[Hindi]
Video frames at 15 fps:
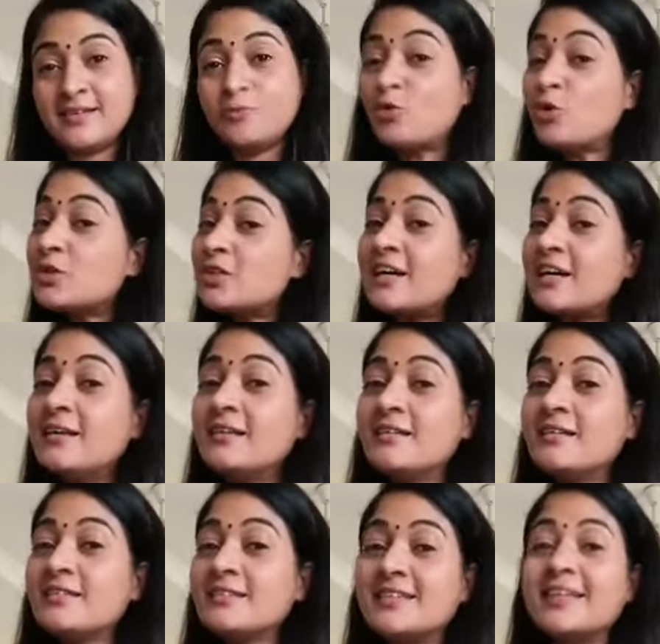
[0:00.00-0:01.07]
वो ढल
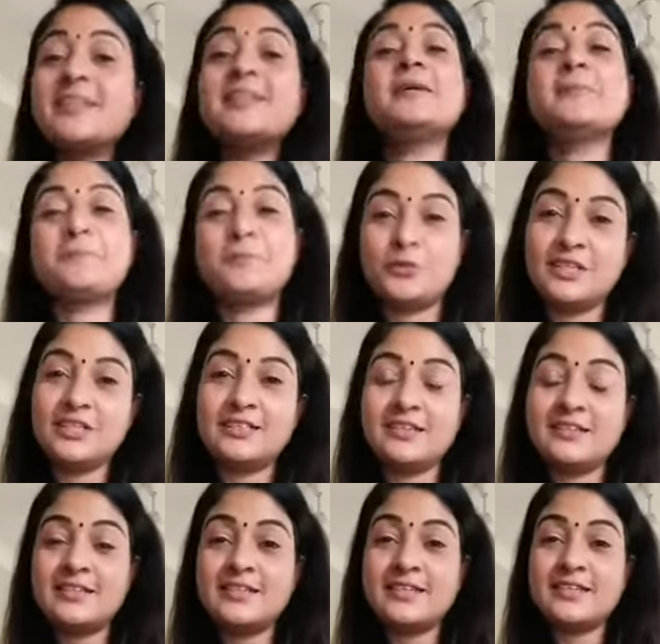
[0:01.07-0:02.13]
गई है पूरी
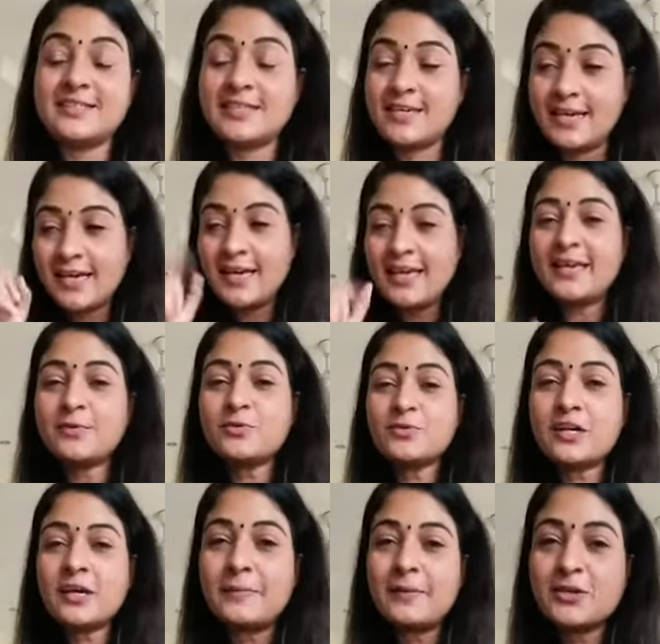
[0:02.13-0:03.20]
तरीके से एक
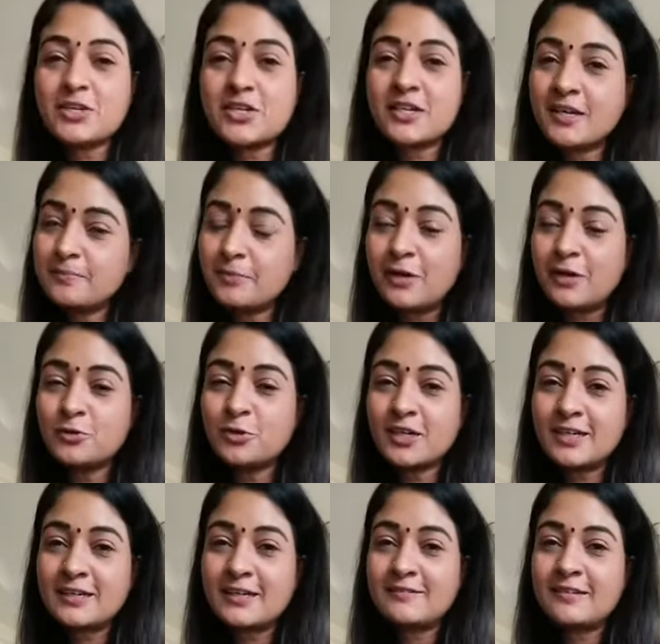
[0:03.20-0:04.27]
उनका भाषण भावुक
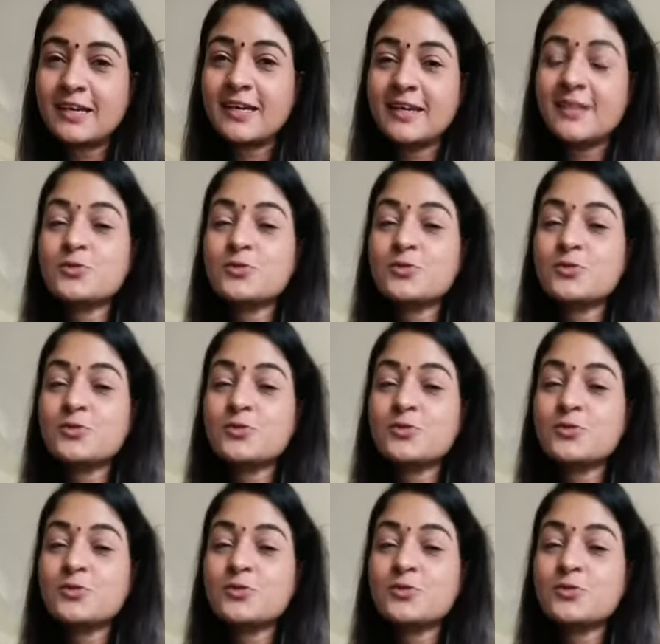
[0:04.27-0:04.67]
करने वाला है